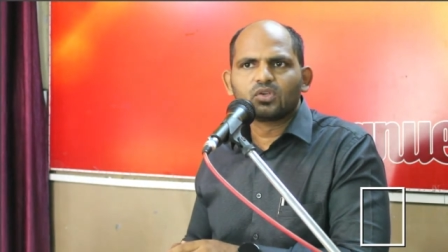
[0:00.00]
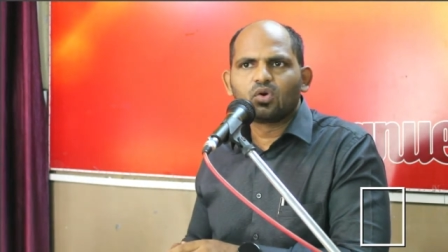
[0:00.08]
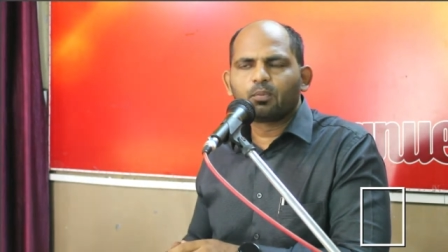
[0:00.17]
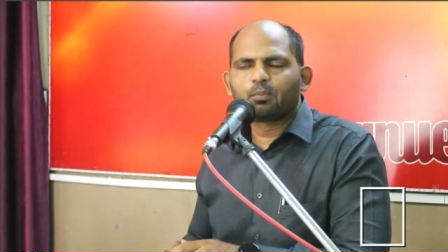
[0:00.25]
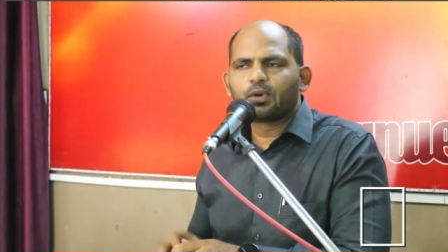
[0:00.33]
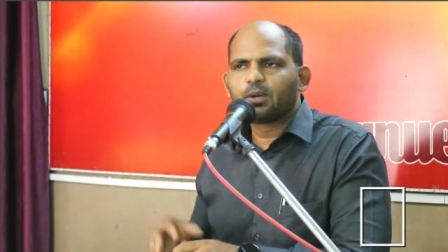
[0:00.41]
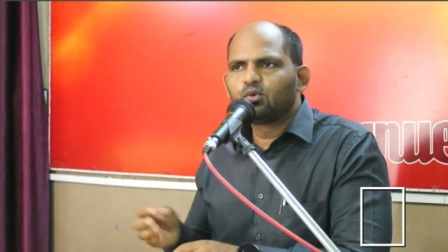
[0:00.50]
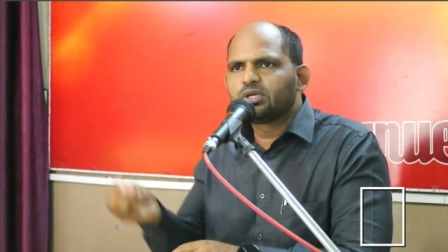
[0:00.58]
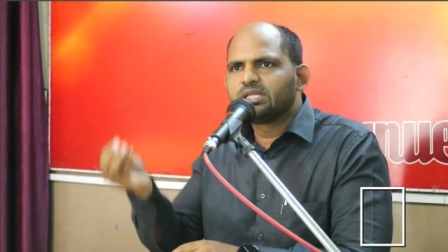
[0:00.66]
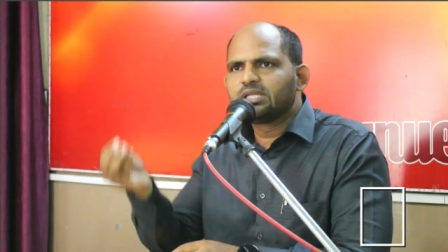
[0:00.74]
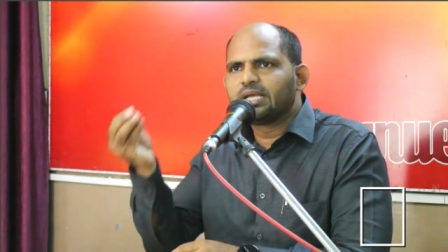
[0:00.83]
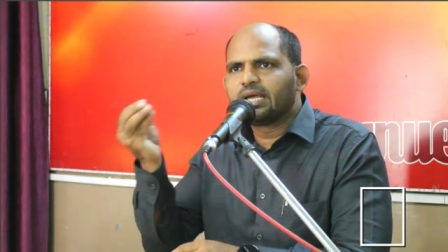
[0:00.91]
और प्रभु की
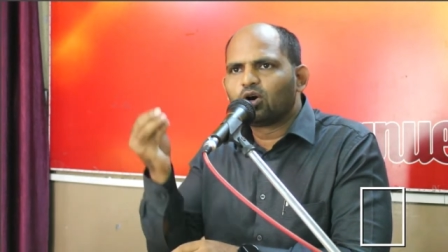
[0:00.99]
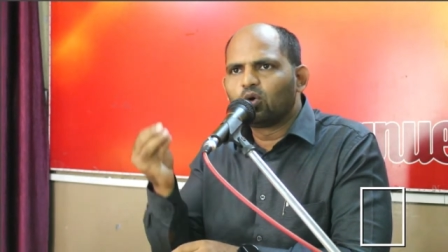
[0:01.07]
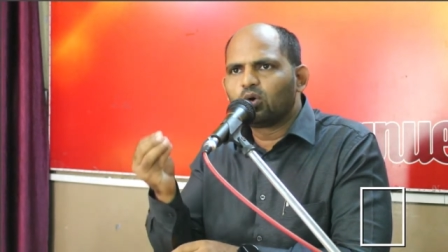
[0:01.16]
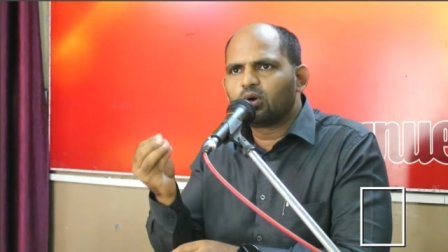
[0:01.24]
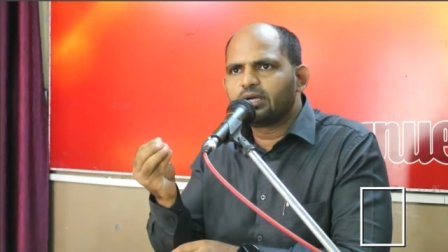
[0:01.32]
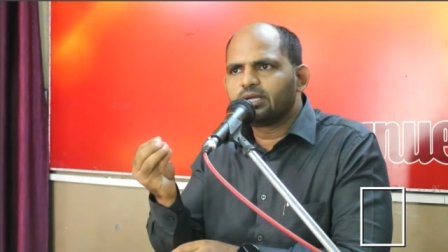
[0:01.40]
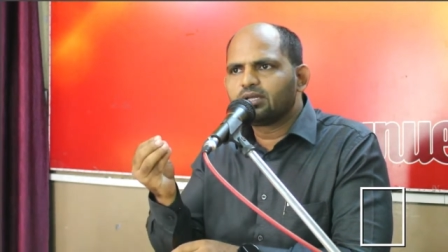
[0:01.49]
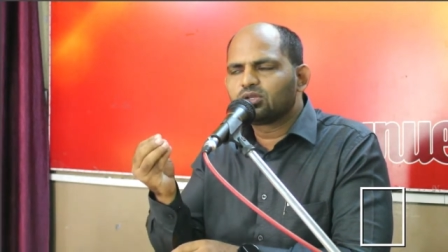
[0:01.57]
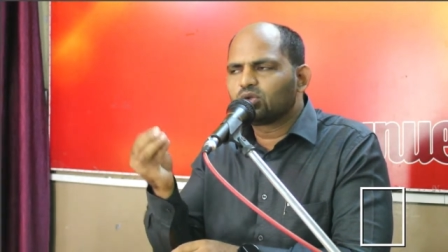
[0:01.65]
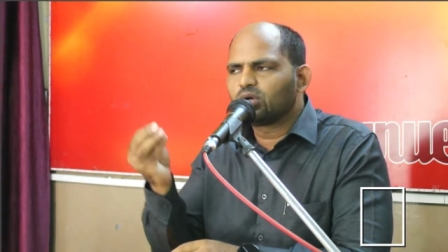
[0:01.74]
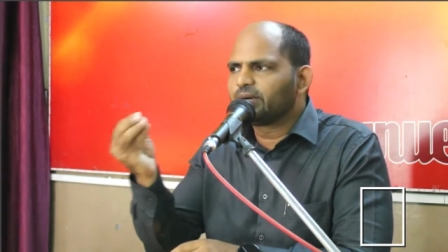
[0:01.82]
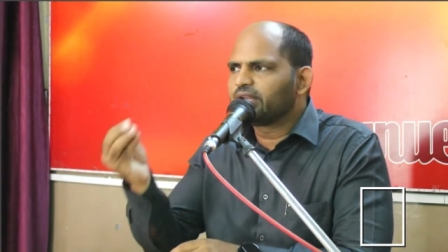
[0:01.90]
दया हो गई
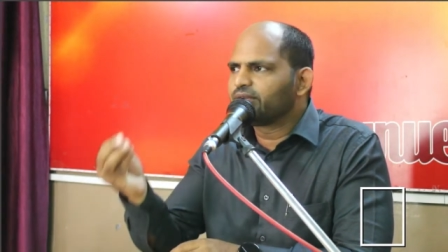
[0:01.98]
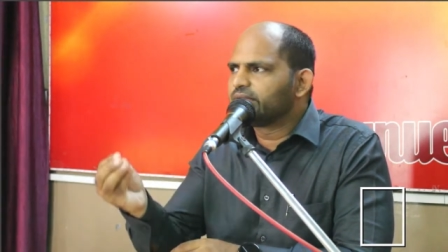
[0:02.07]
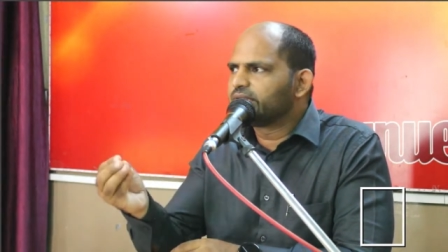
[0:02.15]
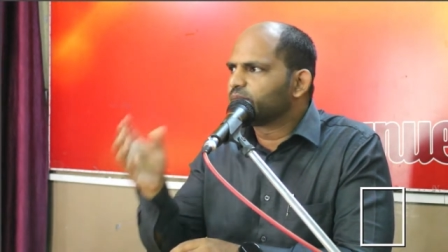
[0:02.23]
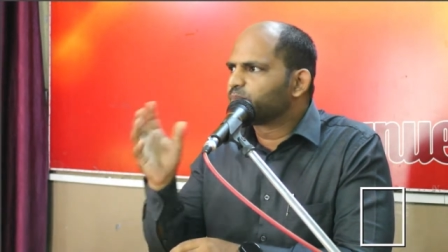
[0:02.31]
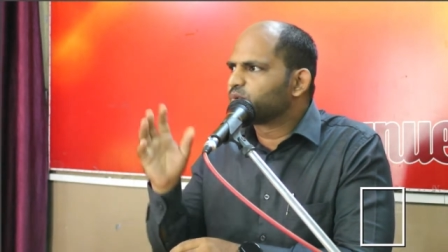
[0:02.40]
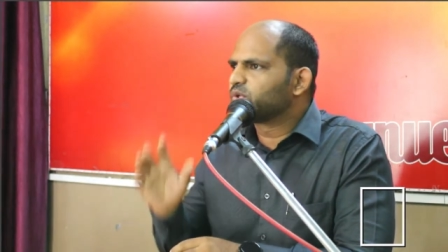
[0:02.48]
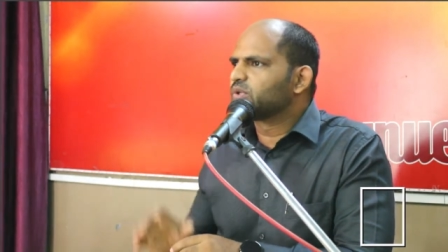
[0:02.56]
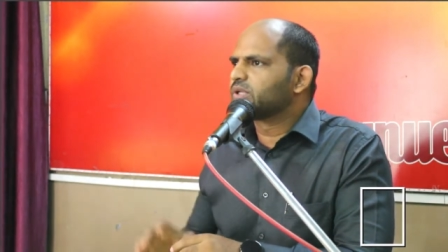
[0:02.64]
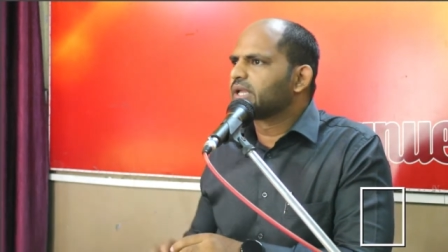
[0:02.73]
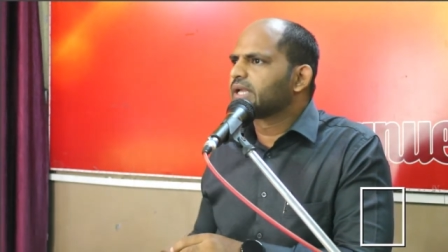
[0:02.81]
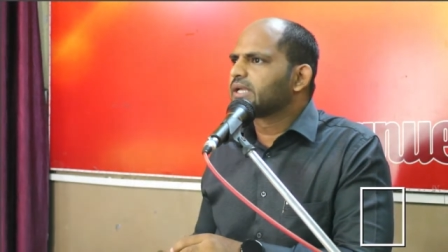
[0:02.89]
तो हमारी विनती पूरी हो
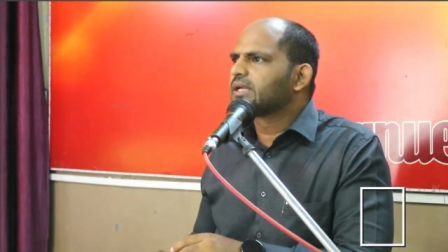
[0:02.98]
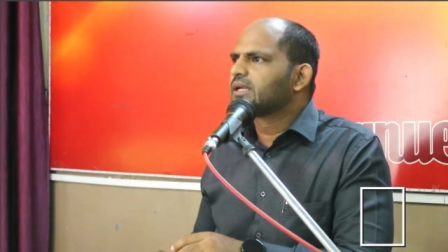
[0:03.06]
जाएगी